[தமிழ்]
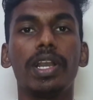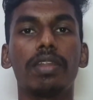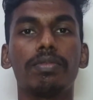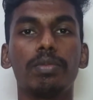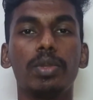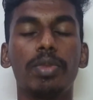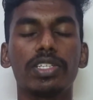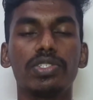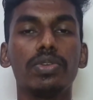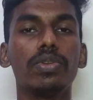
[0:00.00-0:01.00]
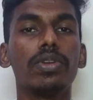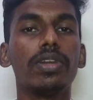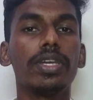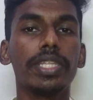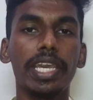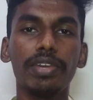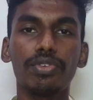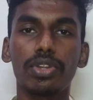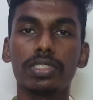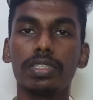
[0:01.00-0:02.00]
பி கான்ஃபிடன் பி பாசிட்டிவ்
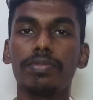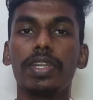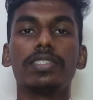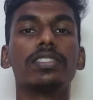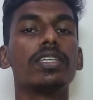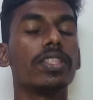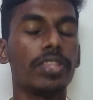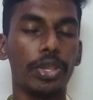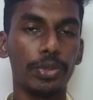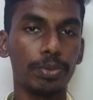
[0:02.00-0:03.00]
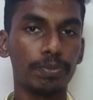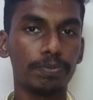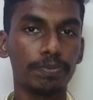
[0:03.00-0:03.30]
தேங்க்யூ ஃபார் வாட்சிங் ஃப்ரெண்ட்ஸ் தேங்க்யூ